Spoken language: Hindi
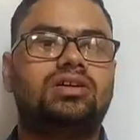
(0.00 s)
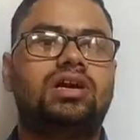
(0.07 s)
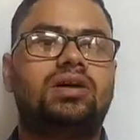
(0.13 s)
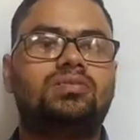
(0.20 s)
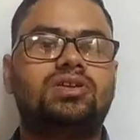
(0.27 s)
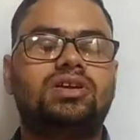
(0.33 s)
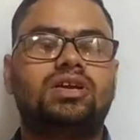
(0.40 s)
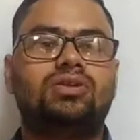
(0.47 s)

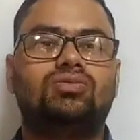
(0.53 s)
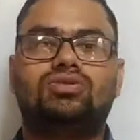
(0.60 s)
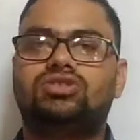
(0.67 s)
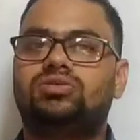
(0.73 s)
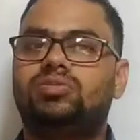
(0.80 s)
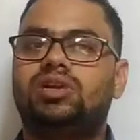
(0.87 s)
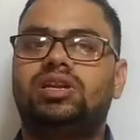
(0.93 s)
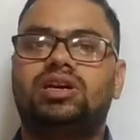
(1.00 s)
आपकी
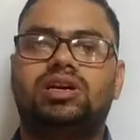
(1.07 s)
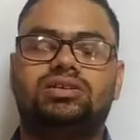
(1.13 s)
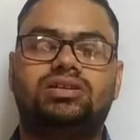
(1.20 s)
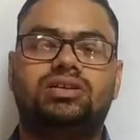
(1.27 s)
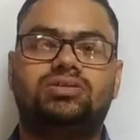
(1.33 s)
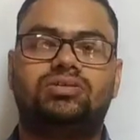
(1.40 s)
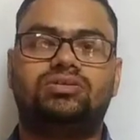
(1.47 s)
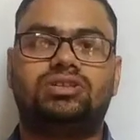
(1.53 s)
कैलकुलेशन में
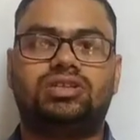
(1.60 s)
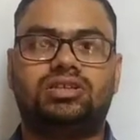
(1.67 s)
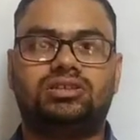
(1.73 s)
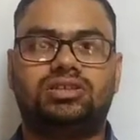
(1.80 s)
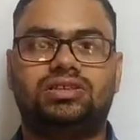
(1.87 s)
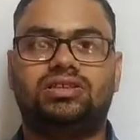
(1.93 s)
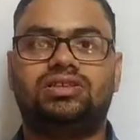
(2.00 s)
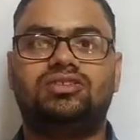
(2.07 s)
लगातार होता
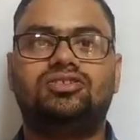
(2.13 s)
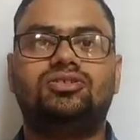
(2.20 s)
रहता है